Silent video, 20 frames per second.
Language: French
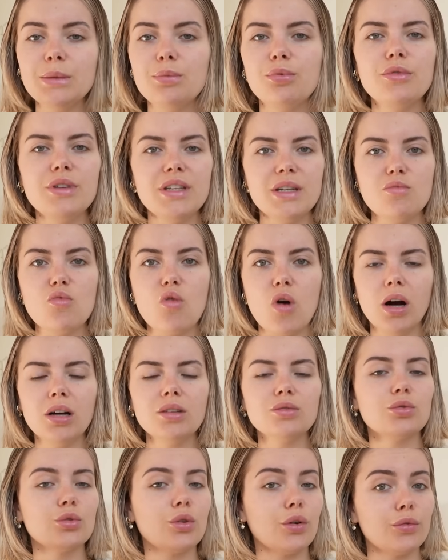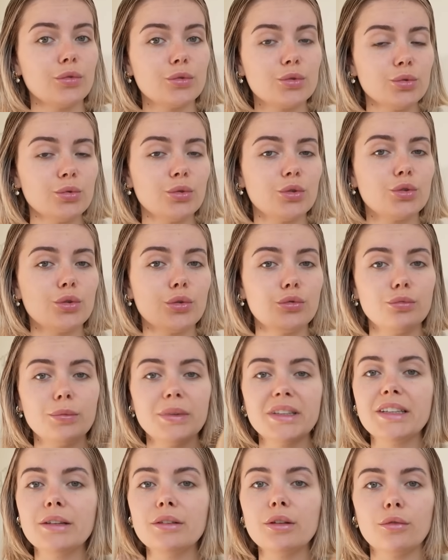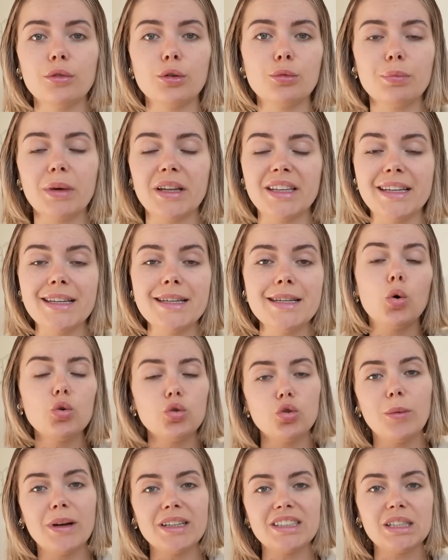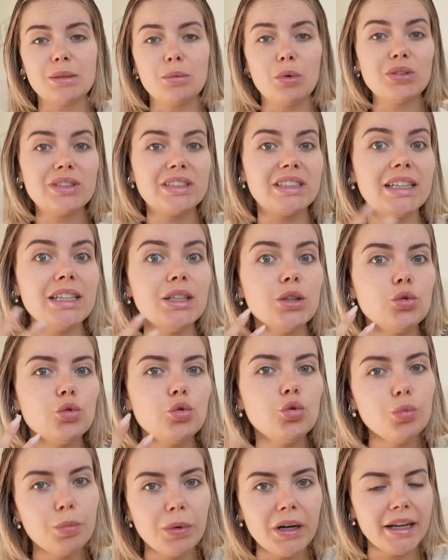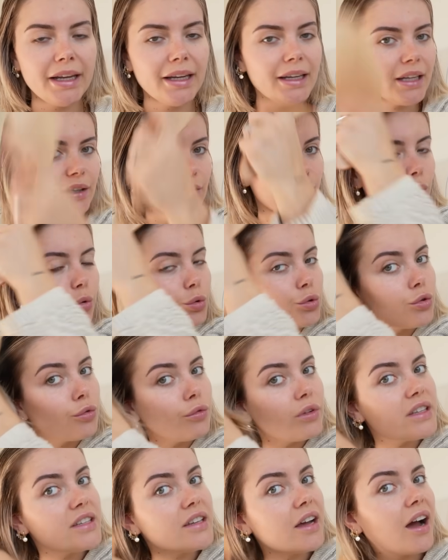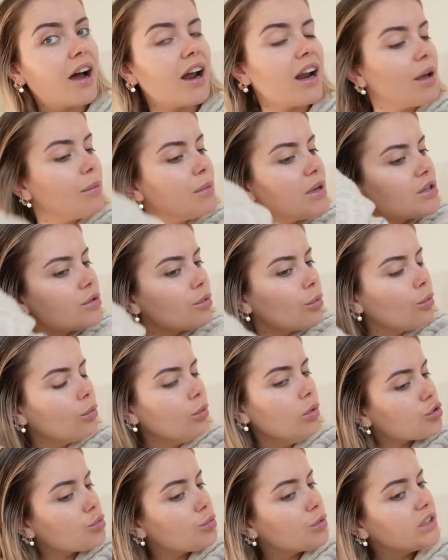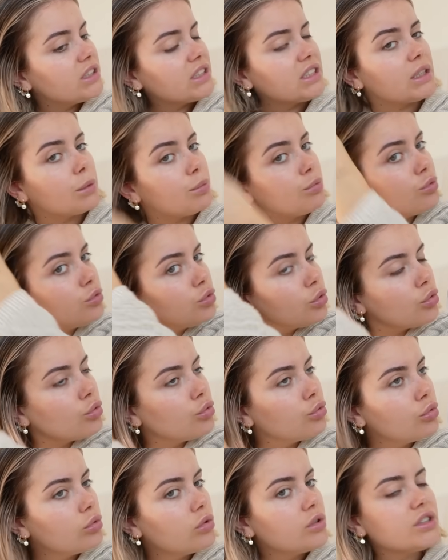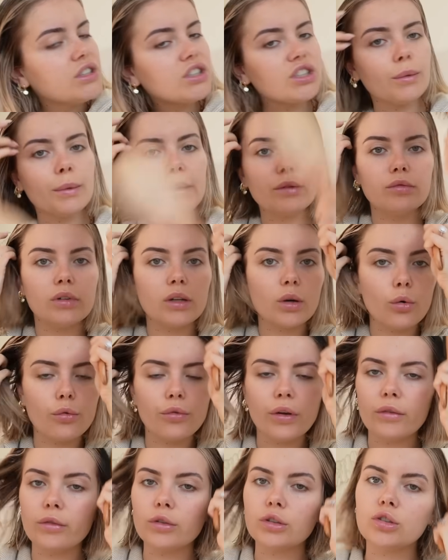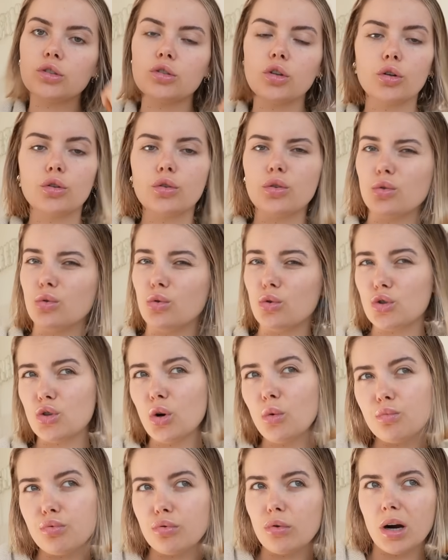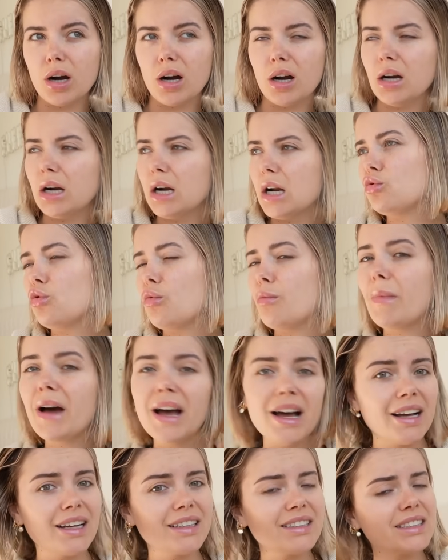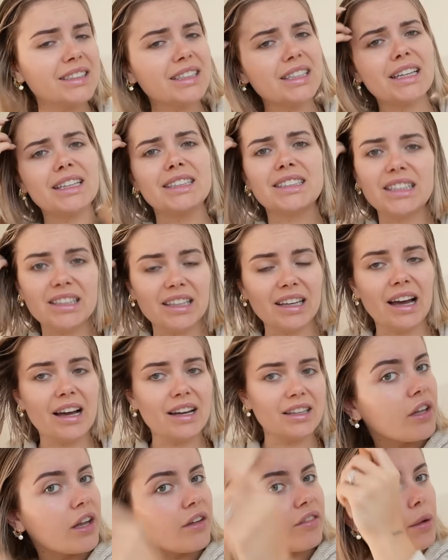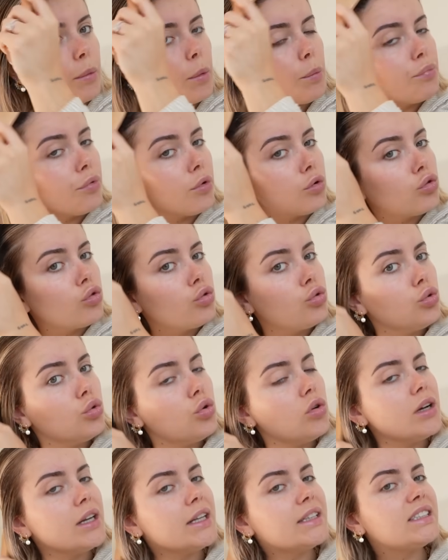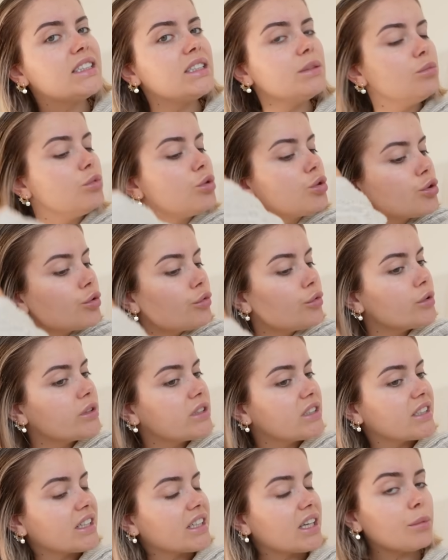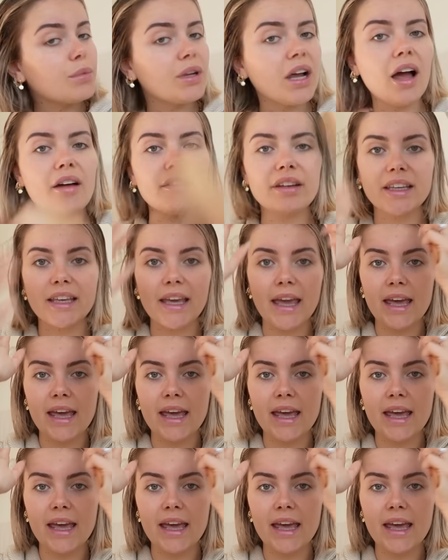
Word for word: ni plus ni moins. Donc en fonction de ce que vous mettez dans votre panier, automatiquement c'est doublé et vous recevez ça à la maison. Je me dis que c'est plutôt cool si jamais vous voulez refaire votre stock de shampoing, de masques, etc. Il y en a vraiment pour tous les types de cheveux, c'est ça qui est bien avec